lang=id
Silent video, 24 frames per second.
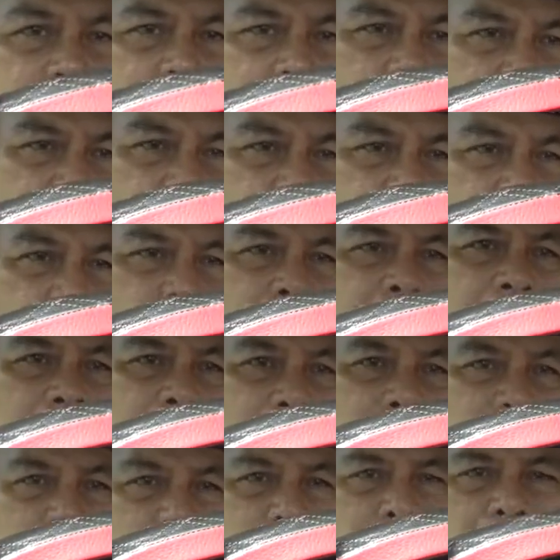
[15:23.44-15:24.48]
seperti
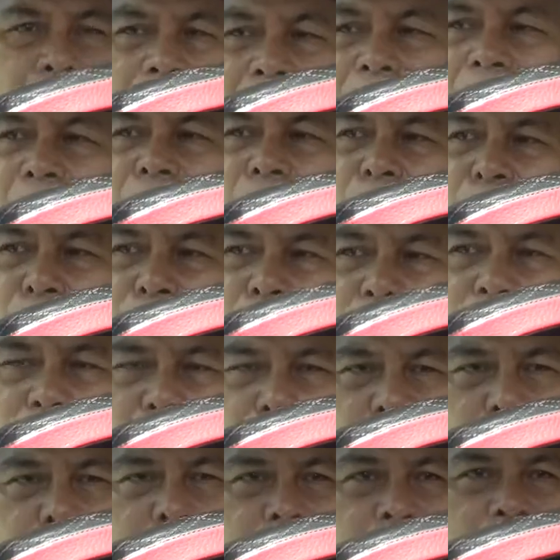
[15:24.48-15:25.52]
tidak menikah seumur
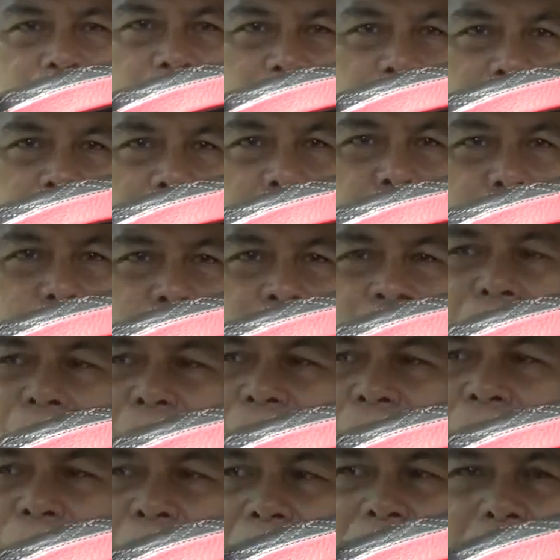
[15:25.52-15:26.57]
hidup itu
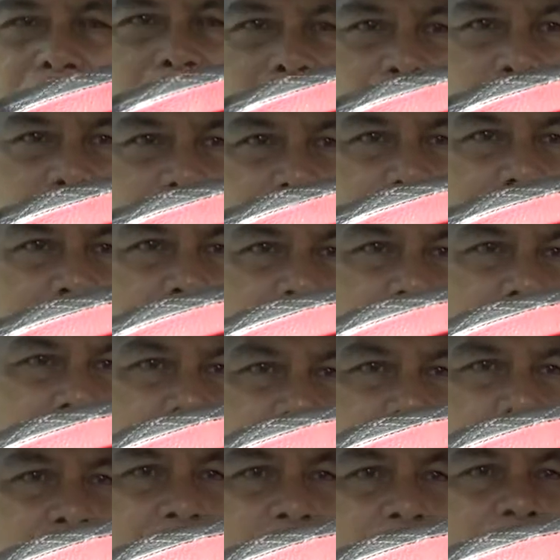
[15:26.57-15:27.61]
seharusnya dirahasiakan.
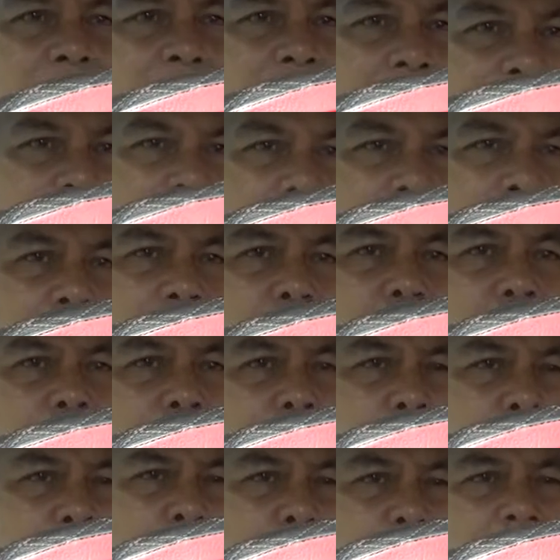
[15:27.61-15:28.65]
Itu
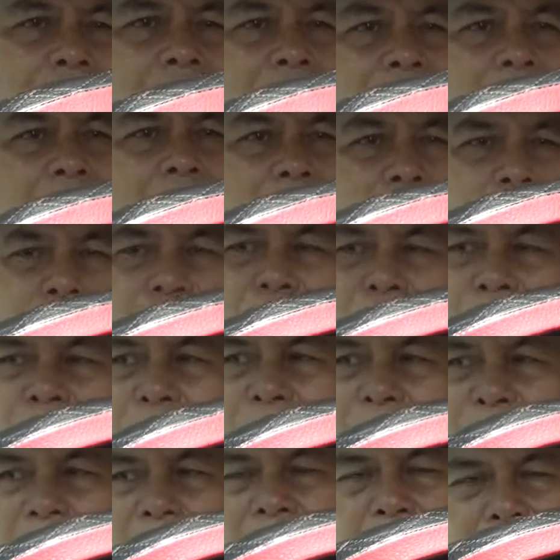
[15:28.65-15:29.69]
pun diatur
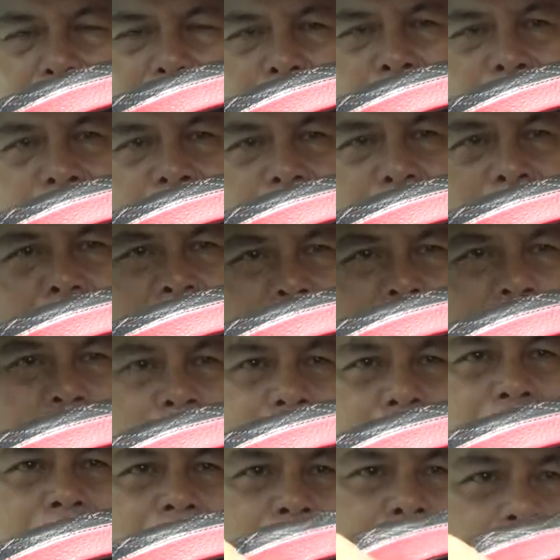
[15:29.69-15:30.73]
di dalam Islam
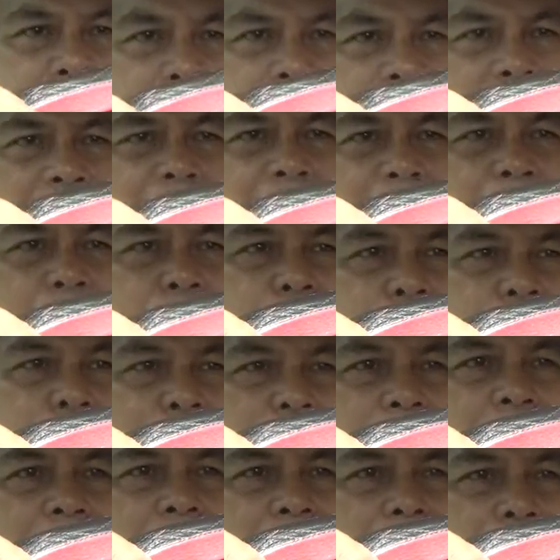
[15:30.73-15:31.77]

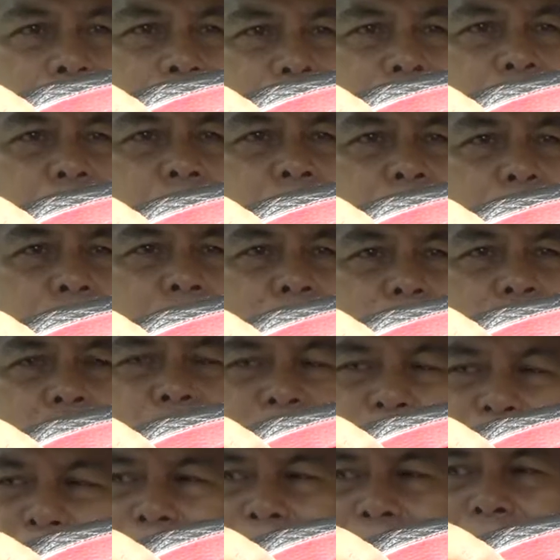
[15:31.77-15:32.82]
aturannya itu
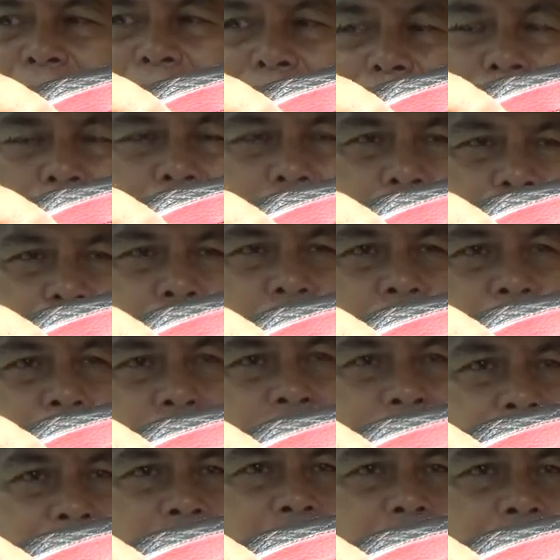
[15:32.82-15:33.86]
menguntungkan bagi
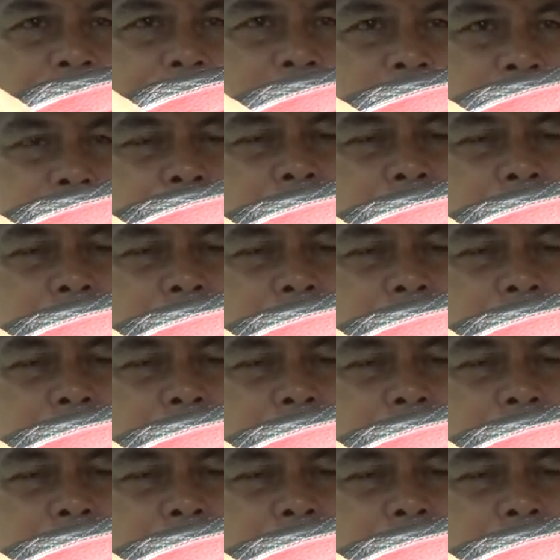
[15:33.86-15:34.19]
manusia,